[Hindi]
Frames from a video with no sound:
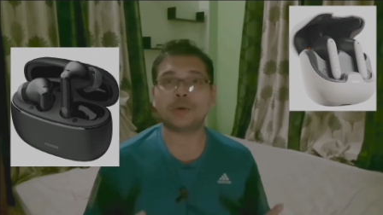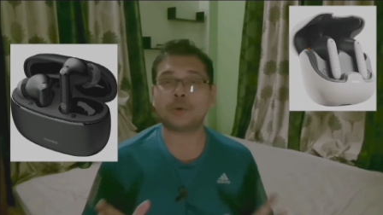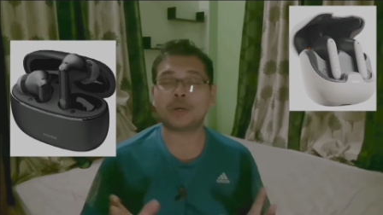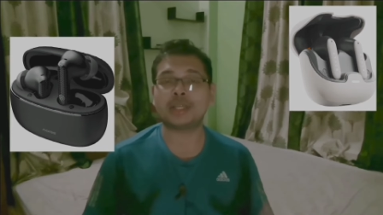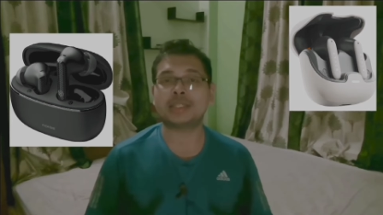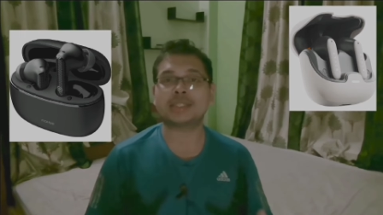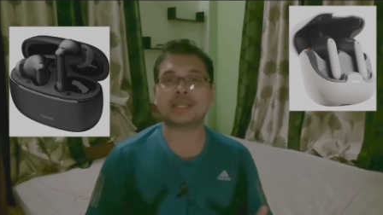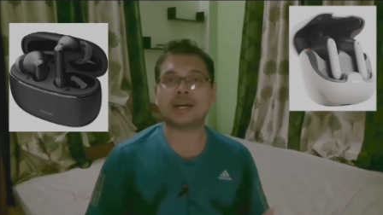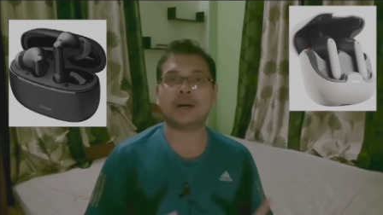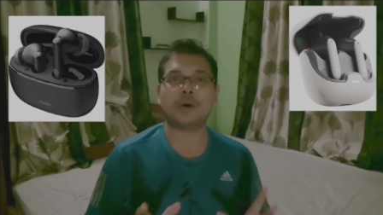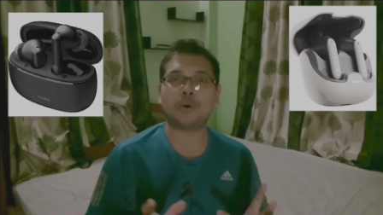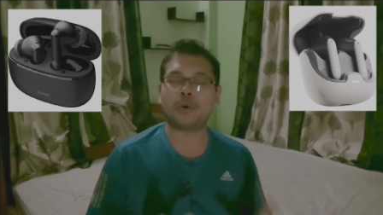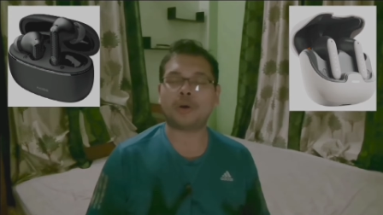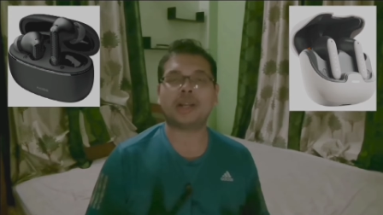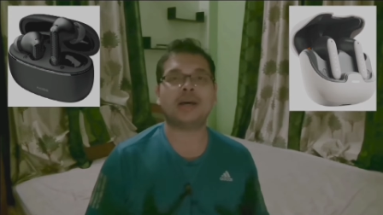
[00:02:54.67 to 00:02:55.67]
है नॉइस का
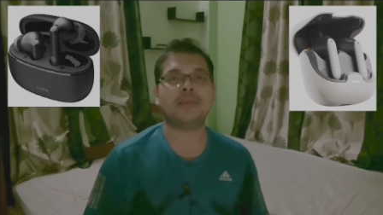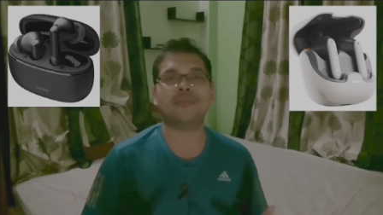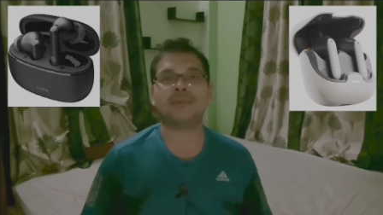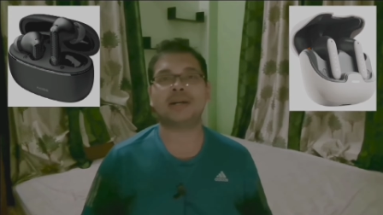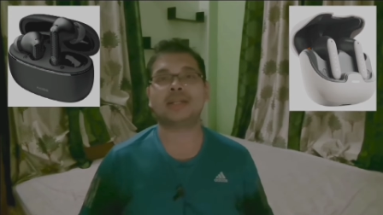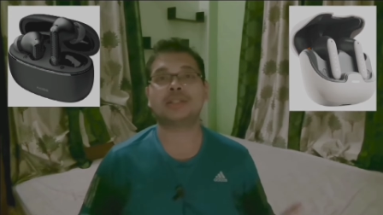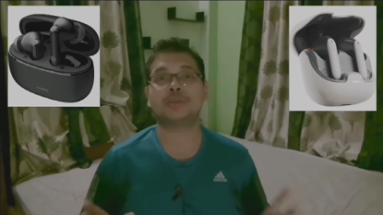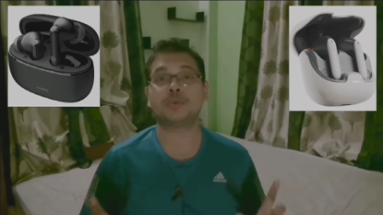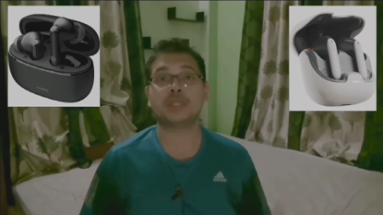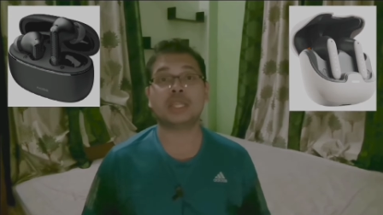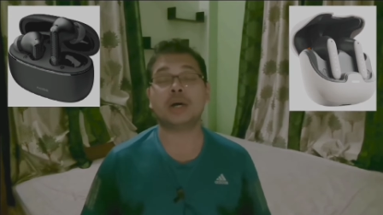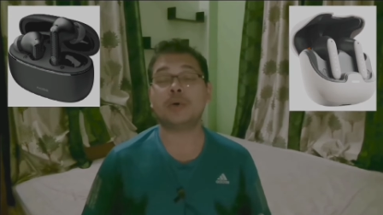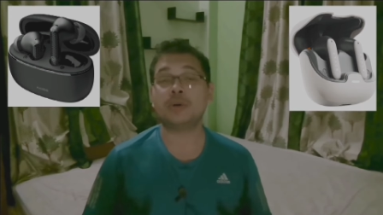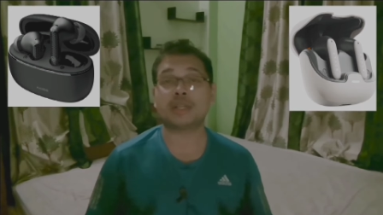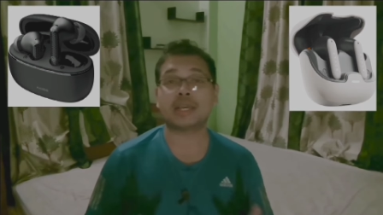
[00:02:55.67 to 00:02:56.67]
और बर्ड्स
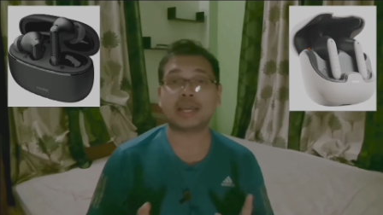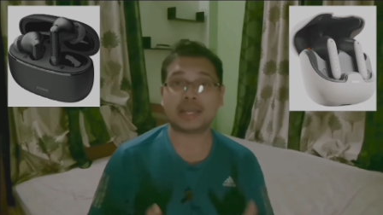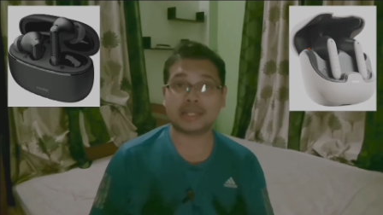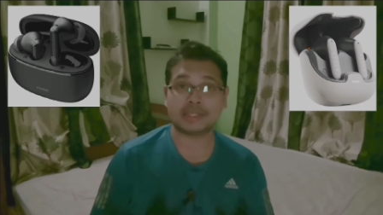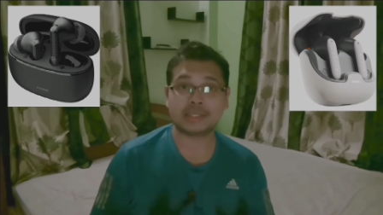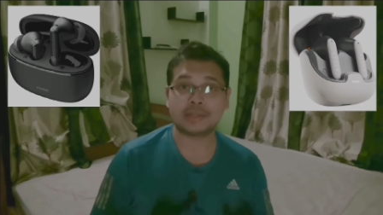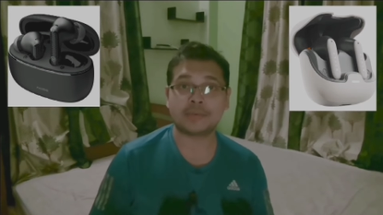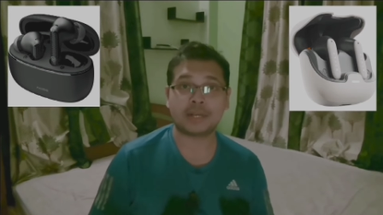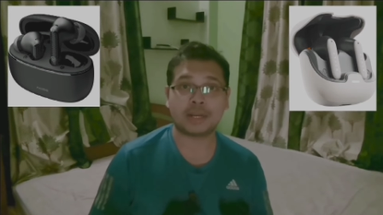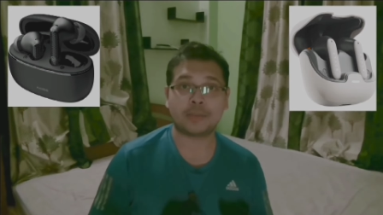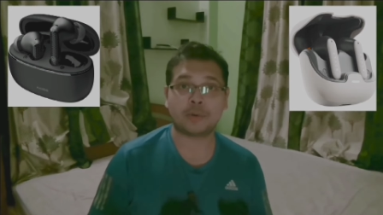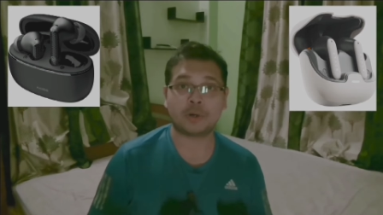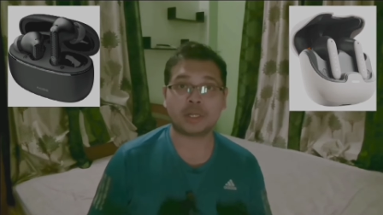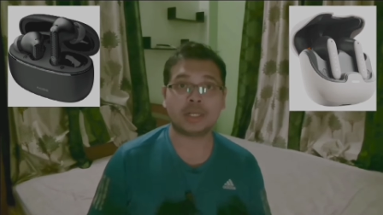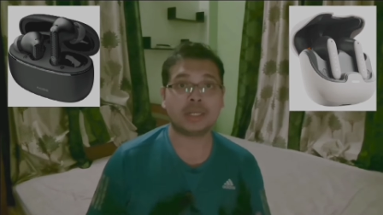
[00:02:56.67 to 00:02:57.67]
विदाउट ए एन सी वाला
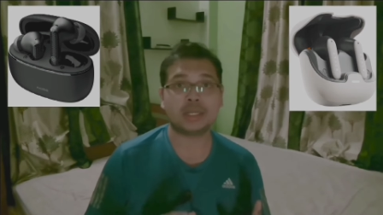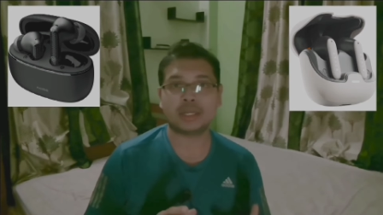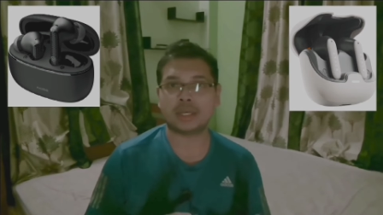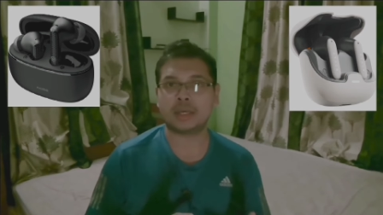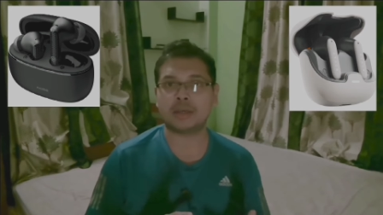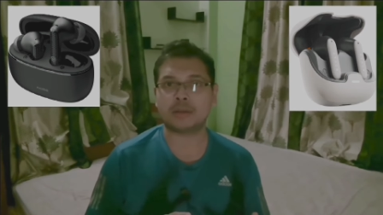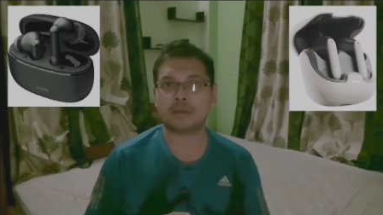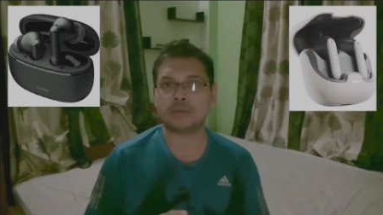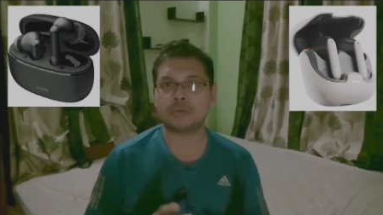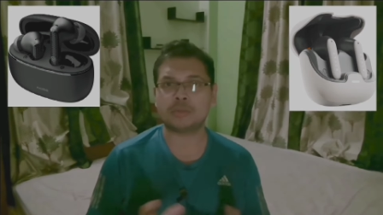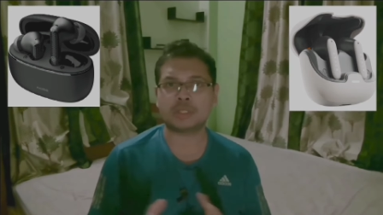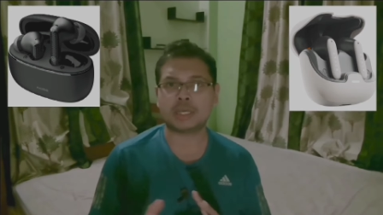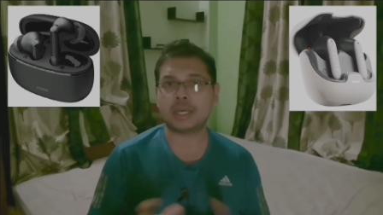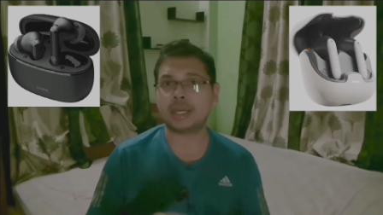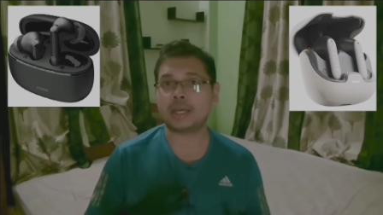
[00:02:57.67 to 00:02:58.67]
मॉडल
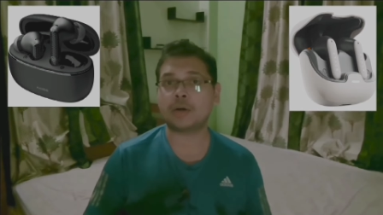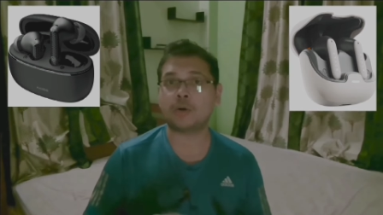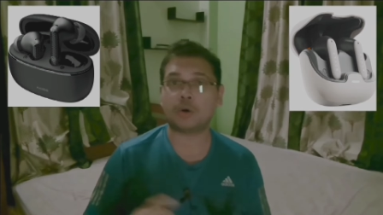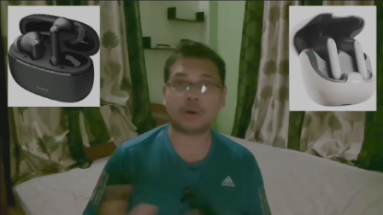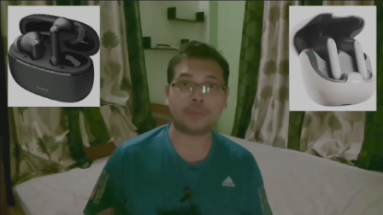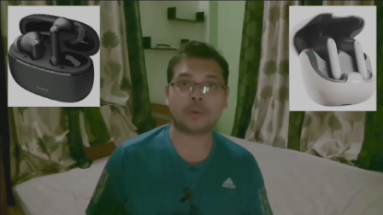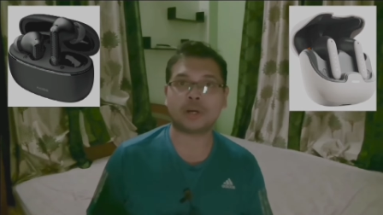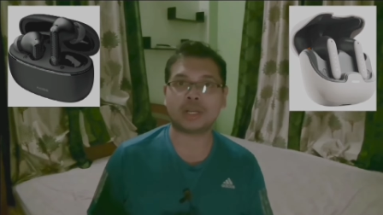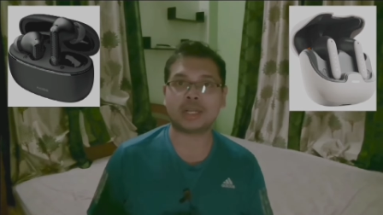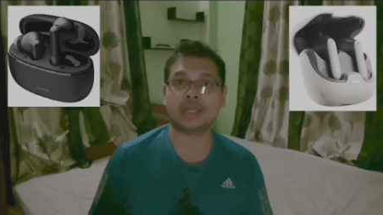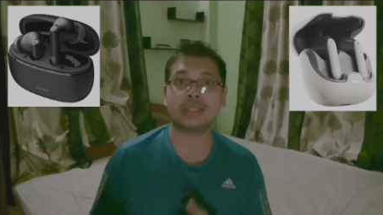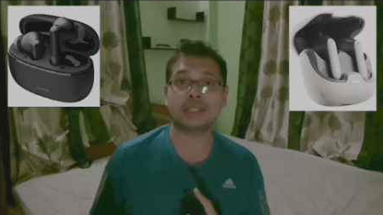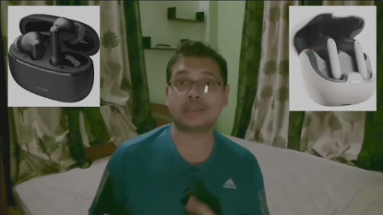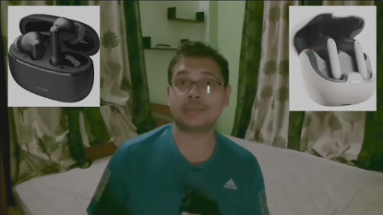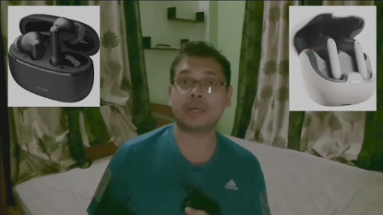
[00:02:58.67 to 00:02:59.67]
उसका एक और मॉडल
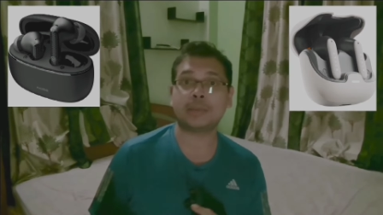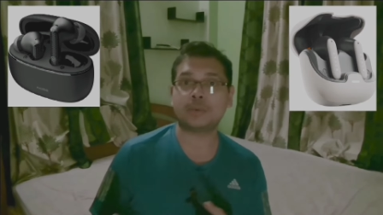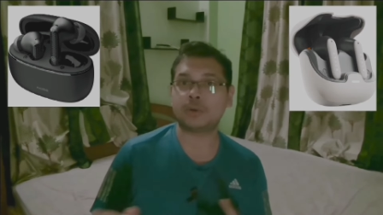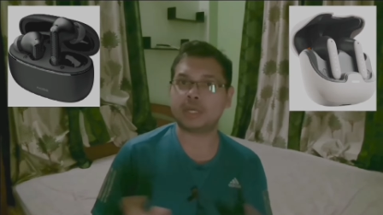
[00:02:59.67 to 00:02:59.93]
है जिसमें